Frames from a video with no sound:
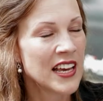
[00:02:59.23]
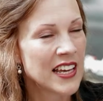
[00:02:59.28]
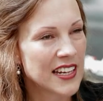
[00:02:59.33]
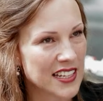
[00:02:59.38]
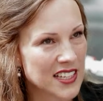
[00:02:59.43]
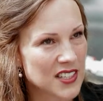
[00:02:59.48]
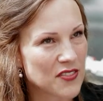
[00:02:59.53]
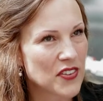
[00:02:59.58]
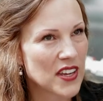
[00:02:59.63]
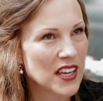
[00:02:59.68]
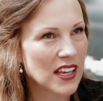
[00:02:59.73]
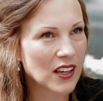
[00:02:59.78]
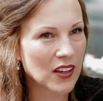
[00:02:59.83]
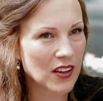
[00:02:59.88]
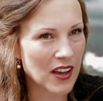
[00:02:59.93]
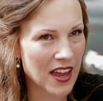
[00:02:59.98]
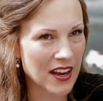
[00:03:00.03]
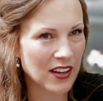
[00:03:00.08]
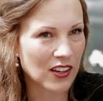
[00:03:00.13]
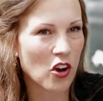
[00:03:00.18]

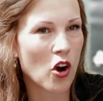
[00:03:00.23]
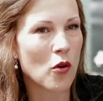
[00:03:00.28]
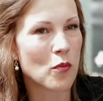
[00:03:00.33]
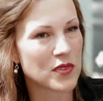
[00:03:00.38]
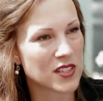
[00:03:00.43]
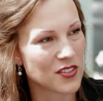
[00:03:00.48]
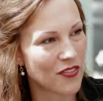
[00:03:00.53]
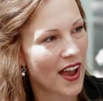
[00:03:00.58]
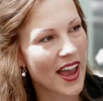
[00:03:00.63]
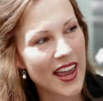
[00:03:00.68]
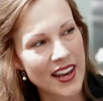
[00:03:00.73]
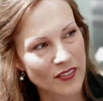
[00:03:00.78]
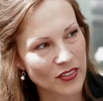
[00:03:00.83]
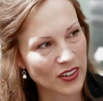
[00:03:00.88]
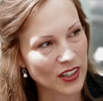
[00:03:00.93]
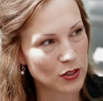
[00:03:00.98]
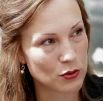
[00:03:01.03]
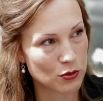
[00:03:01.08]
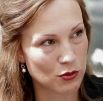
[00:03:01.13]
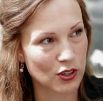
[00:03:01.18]
Deswegen kommen zwei
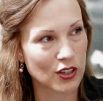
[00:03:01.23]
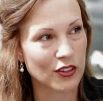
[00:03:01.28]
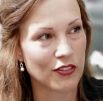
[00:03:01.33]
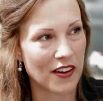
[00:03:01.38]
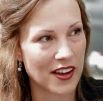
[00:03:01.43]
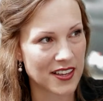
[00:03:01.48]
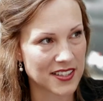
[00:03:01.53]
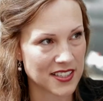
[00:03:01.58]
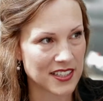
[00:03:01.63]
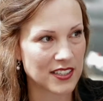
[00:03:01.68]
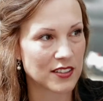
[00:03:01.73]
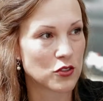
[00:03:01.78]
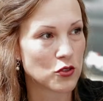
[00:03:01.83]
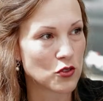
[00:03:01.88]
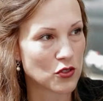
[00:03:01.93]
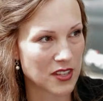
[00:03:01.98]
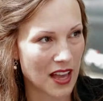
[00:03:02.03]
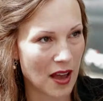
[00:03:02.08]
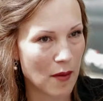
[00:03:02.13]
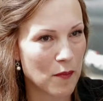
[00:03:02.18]
Entwicklungen quasi
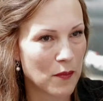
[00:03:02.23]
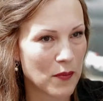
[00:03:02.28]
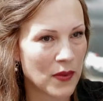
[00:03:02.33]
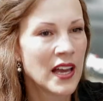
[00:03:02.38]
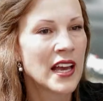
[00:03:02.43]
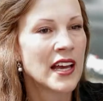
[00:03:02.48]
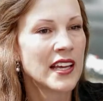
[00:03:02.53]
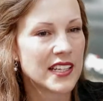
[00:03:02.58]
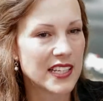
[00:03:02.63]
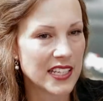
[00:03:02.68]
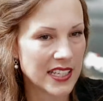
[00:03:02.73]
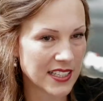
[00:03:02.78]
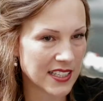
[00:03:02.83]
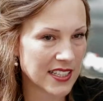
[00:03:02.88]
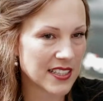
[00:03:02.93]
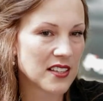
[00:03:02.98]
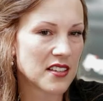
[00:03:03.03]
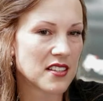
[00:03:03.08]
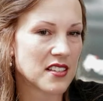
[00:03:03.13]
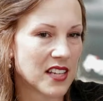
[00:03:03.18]
zusammen, die
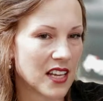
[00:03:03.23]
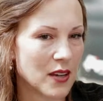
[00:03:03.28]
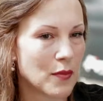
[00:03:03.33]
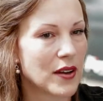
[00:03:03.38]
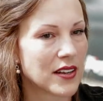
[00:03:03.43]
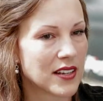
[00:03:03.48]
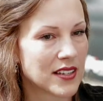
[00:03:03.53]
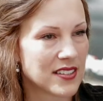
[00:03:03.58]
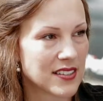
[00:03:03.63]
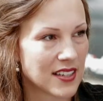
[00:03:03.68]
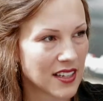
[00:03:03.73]
dieses Thema des